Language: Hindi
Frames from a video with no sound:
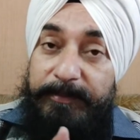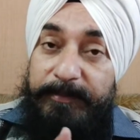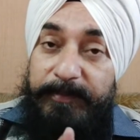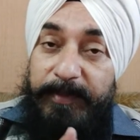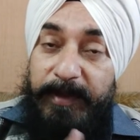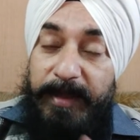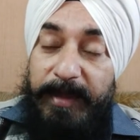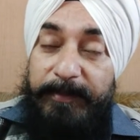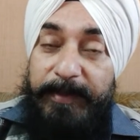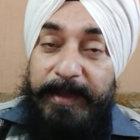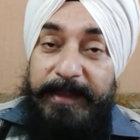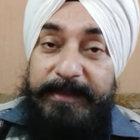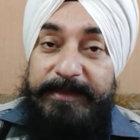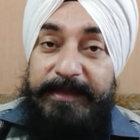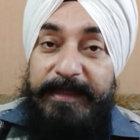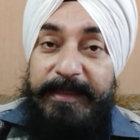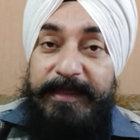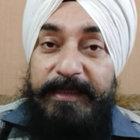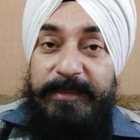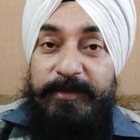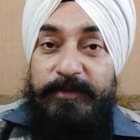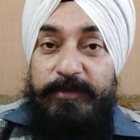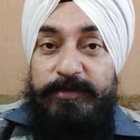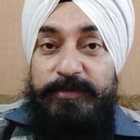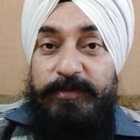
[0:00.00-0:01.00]
बात
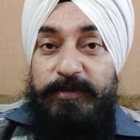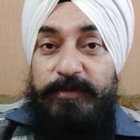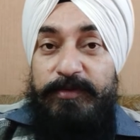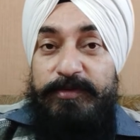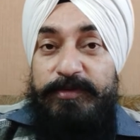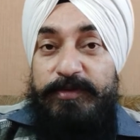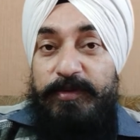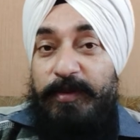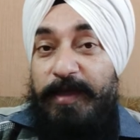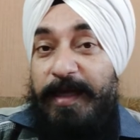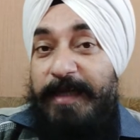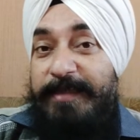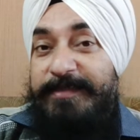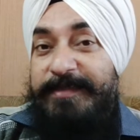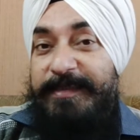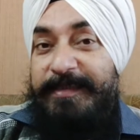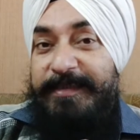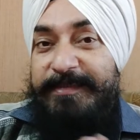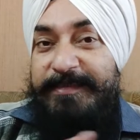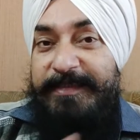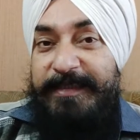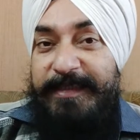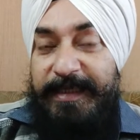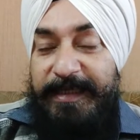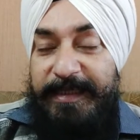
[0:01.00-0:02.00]
करेंगे दोस्तों जो आज तक
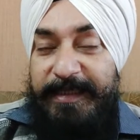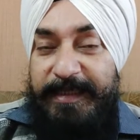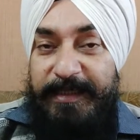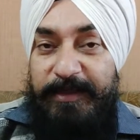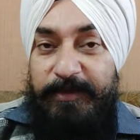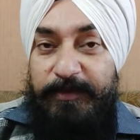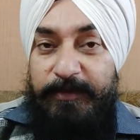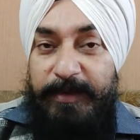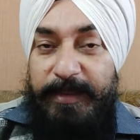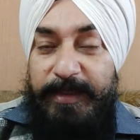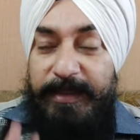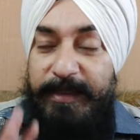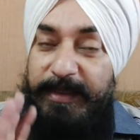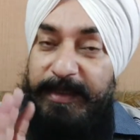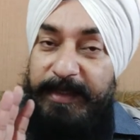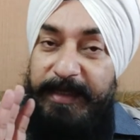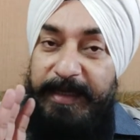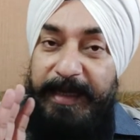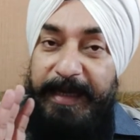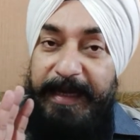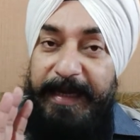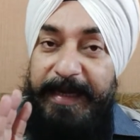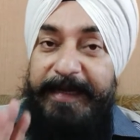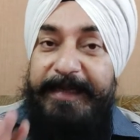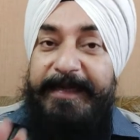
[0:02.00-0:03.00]
किसी ने नहीं की होगी
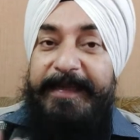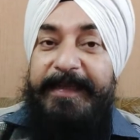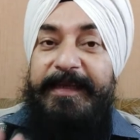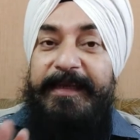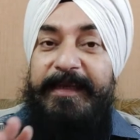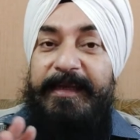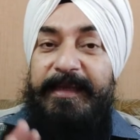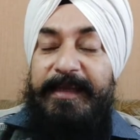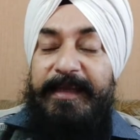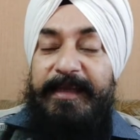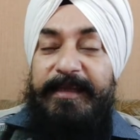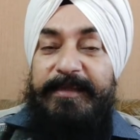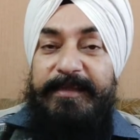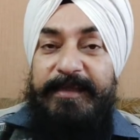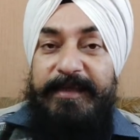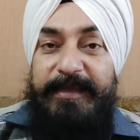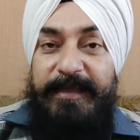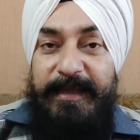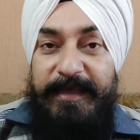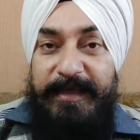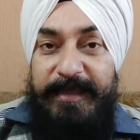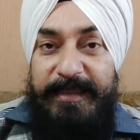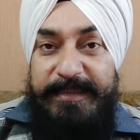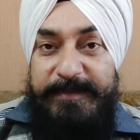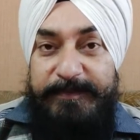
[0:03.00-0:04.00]
इंटीरियर के अंदर
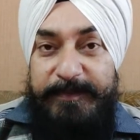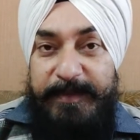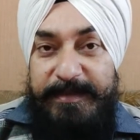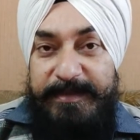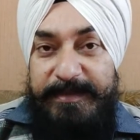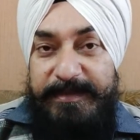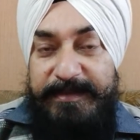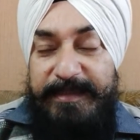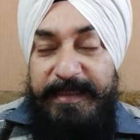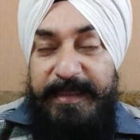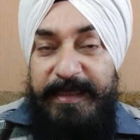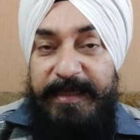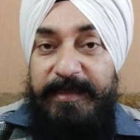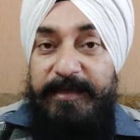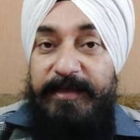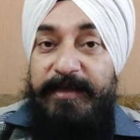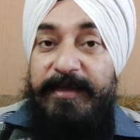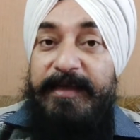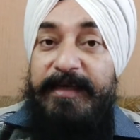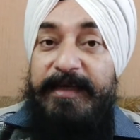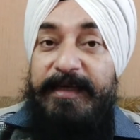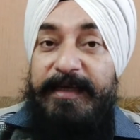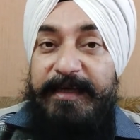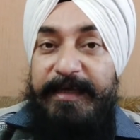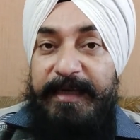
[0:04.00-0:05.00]
क्या क्या स्पेसिस हैं
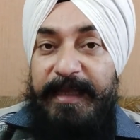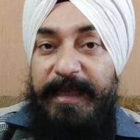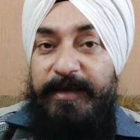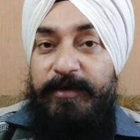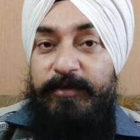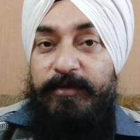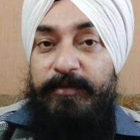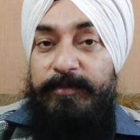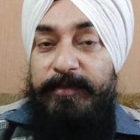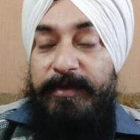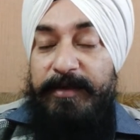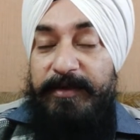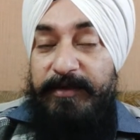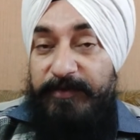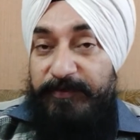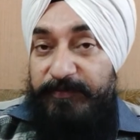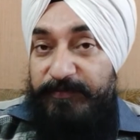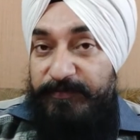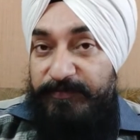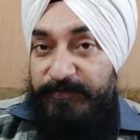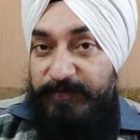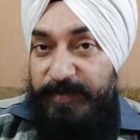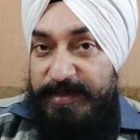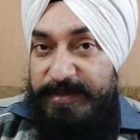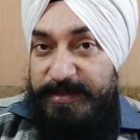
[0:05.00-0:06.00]
लेग रूम
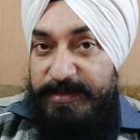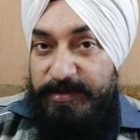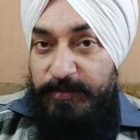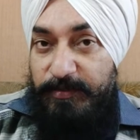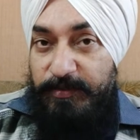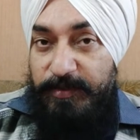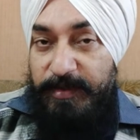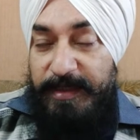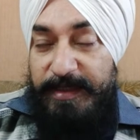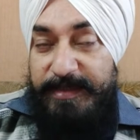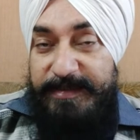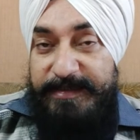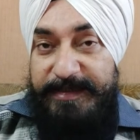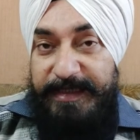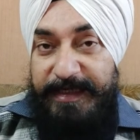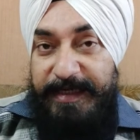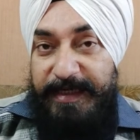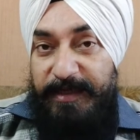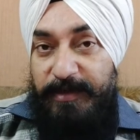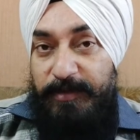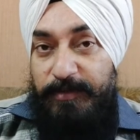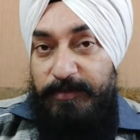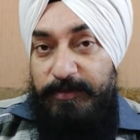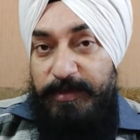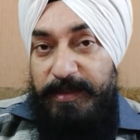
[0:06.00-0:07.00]
फर्स्ट रो का
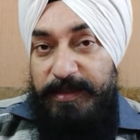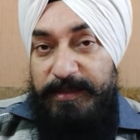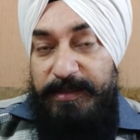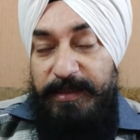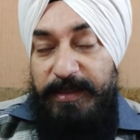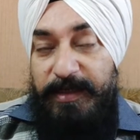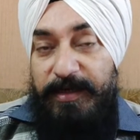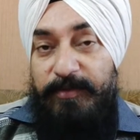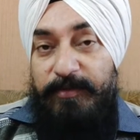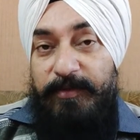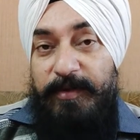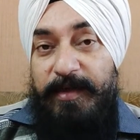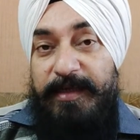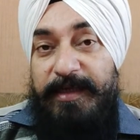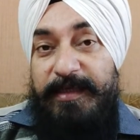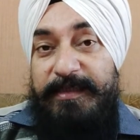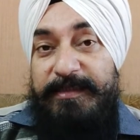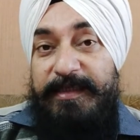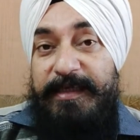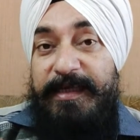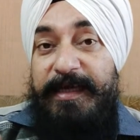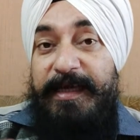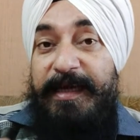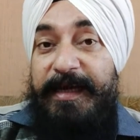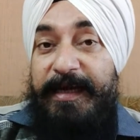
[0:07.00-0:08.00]
सेकंड रो का थर्ड रो का
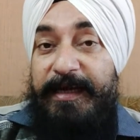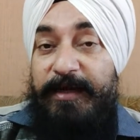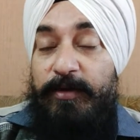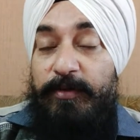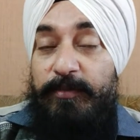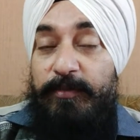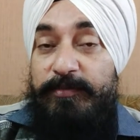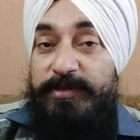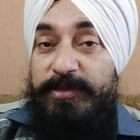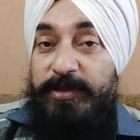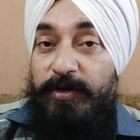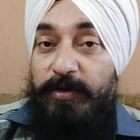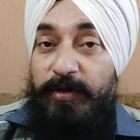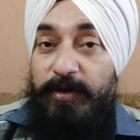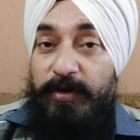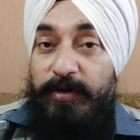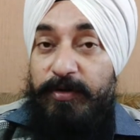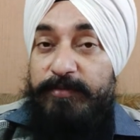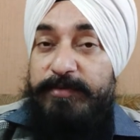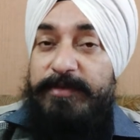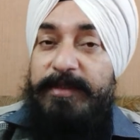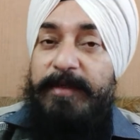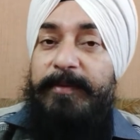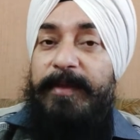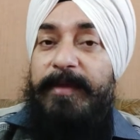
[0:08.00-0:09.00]
कितना है हेड रूम शोल्डर
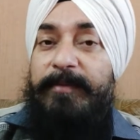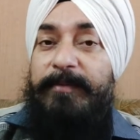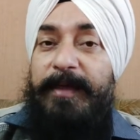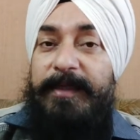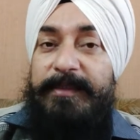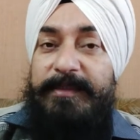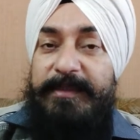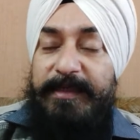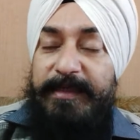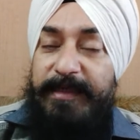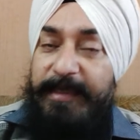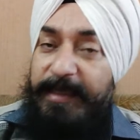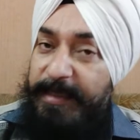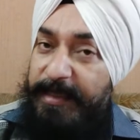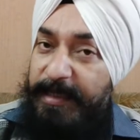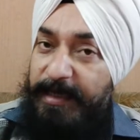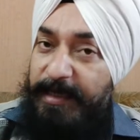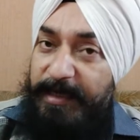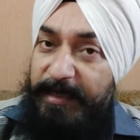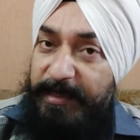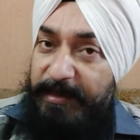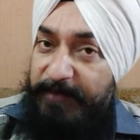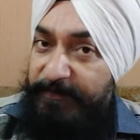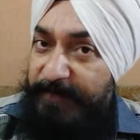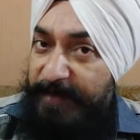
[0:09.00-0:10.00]
रूम सब की बात करेंगे क्या
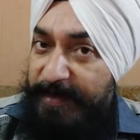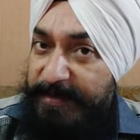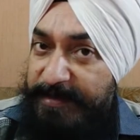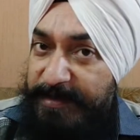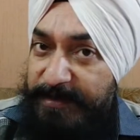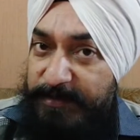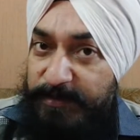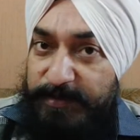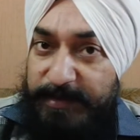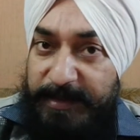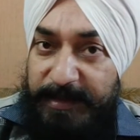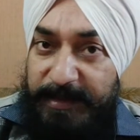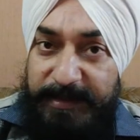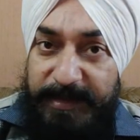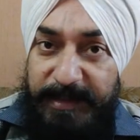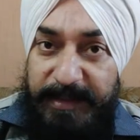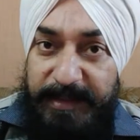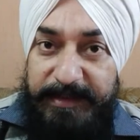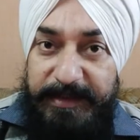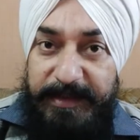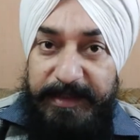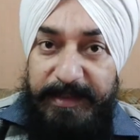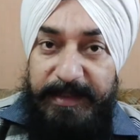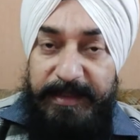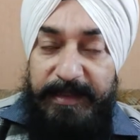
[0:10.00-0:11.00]
क्या डिफरेंसेस उसके अंदर
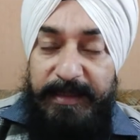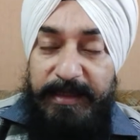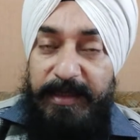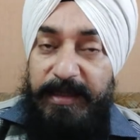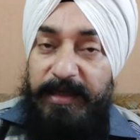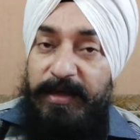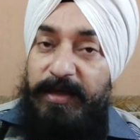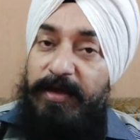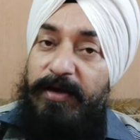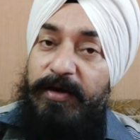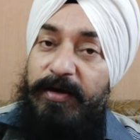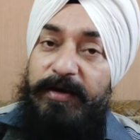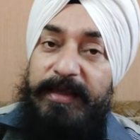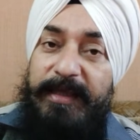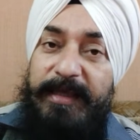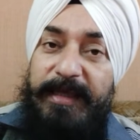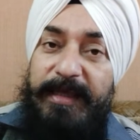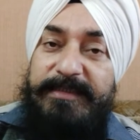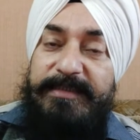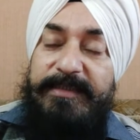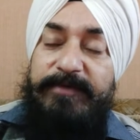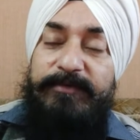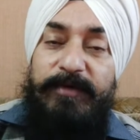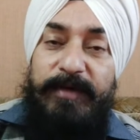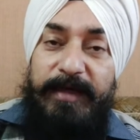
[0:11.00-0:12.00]
आते हैं और
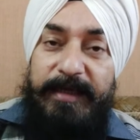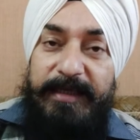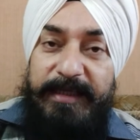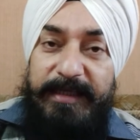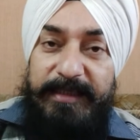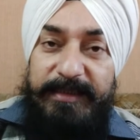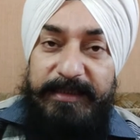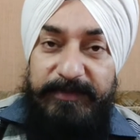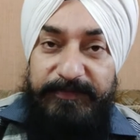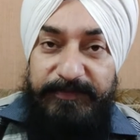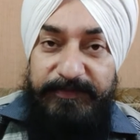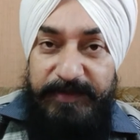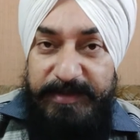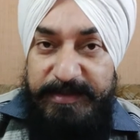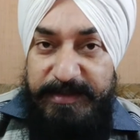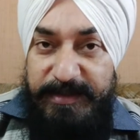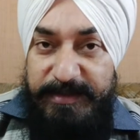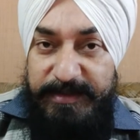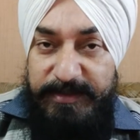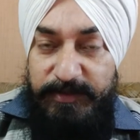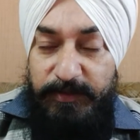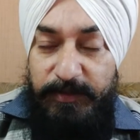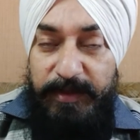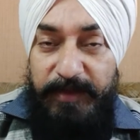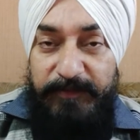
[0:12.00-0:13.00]
कैसे वो गाड़ी के अंदर फीचर्स
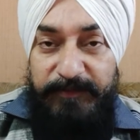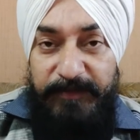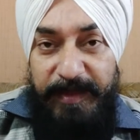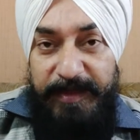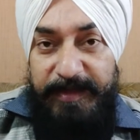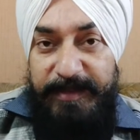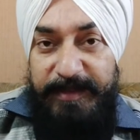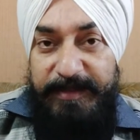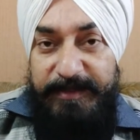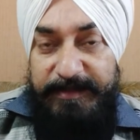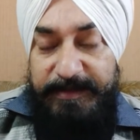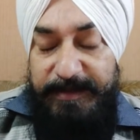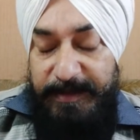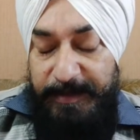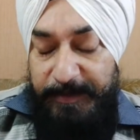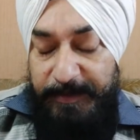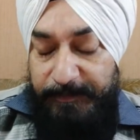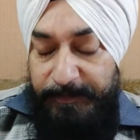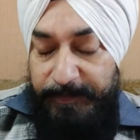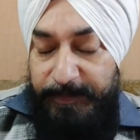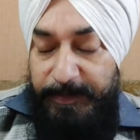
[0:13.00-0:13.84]
को डिफाइन करते हैं